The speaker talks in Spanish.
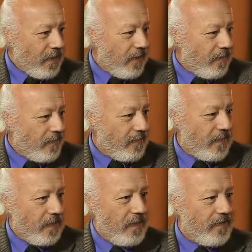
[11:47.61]
que,
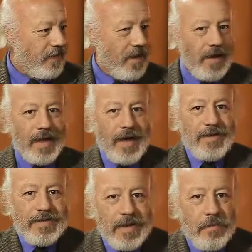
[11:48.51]
quizás le
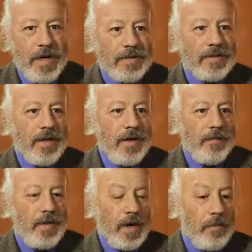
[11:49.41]
calza más
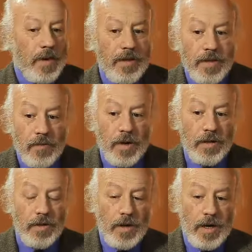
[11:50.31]
de repente
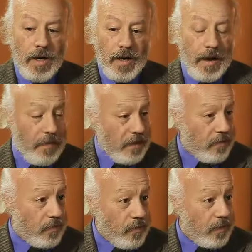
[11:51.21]
cuando la,
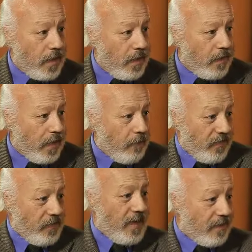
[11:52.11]
pintura o la
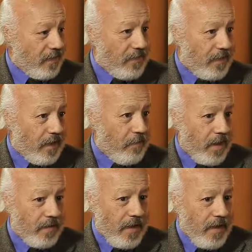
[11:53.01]
expresión artística es
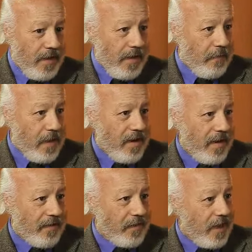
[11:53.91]
más, es más
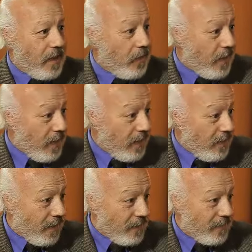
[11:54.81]
relacionada con la realidad?